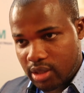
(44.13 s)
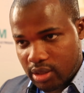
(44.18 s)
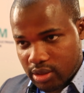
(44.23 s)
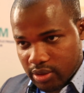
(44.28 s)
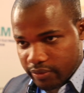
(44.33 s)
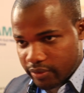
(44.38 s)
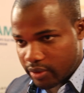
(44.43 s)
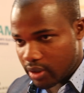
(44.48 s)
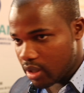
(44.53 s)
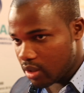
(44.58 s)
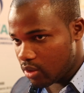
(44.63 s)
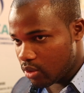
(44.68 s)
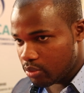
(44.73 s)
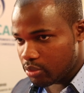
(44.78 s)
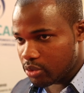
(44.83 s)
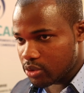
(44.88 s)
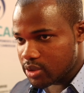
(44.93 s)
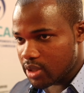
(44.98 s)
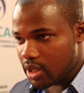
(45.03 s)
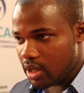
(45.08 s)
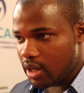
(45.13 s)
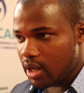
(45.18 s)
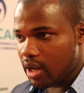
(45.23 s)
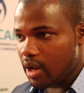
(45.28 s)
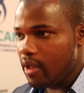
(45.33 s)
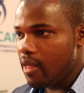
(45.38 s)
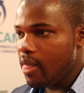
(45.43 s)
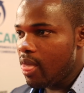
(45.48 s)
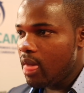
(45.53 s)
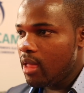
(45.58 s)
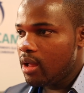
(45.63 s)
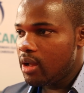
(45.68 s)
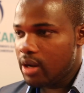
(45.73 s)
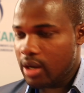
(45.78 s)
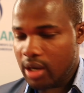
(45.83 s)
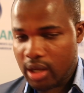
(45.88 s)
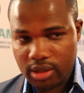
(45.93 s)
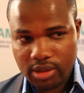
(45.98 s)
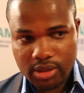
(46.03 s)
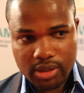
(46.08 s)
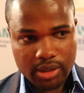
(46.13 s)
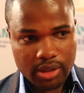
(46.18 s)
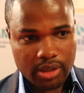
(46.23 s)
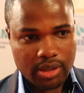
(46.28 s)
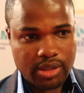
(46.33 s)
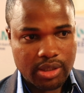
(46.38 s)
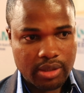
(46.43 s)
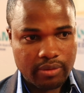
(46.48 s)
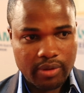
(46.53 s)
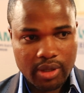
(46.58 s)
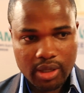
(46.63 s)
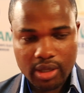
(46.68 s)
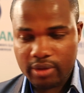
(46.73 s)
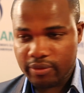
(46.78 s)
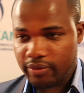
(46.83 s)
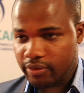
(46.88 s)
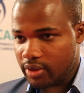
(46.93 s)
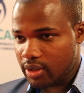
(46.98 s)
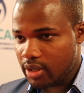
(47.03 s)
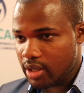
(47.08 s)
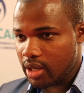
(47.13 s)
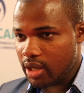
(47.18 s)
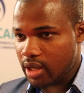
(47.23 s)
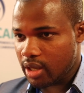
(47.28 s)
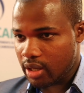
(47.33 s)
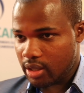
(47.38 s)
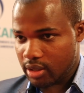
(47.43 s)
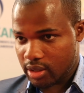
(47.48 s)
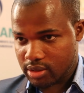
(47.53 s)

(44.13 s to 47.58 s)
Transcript: différents composants-là, les diriger vers des filières,